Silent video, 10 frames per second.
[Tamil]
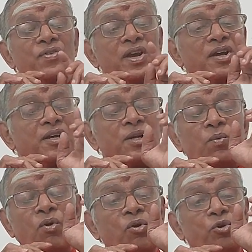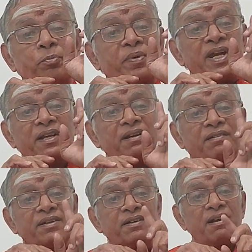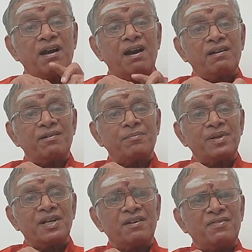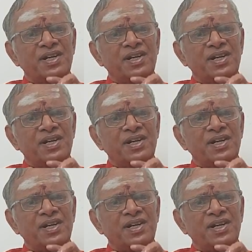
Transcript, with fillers: வேறு ஒரு பெயர் இடக்காரணம் என்ன